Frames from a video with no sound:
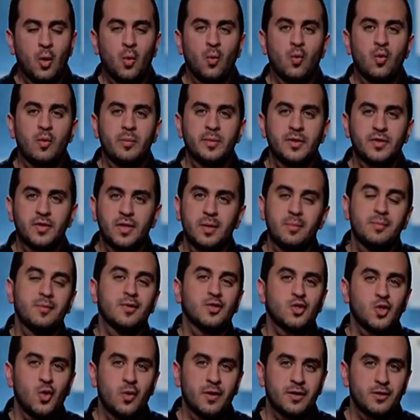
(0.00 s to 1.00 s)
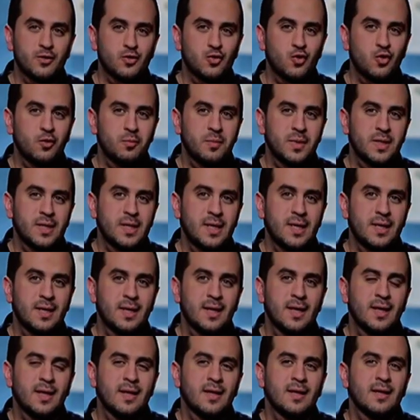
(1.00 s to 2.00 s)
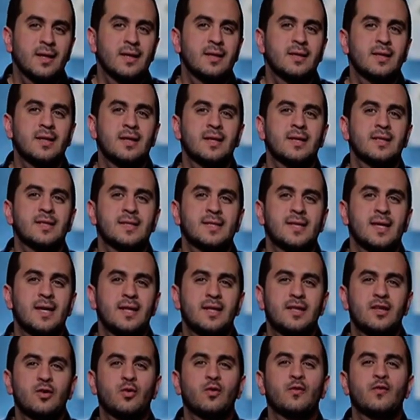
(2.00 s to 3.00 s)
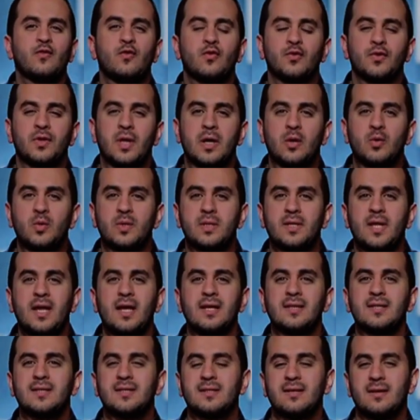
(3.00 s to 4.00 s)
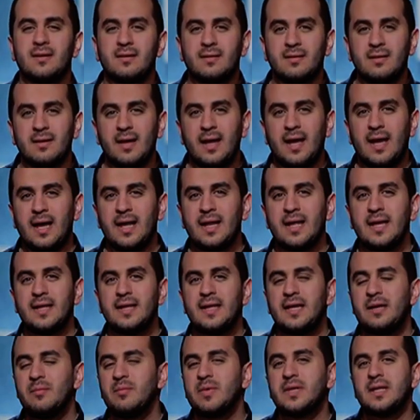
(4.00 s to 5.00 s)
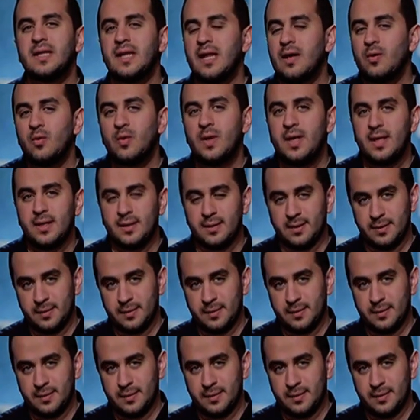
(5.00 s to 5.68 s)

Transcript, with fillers: ومن ضمن صور الظلم دي إن الإنسان يرفض أو يتحسر على نعمة الأولاد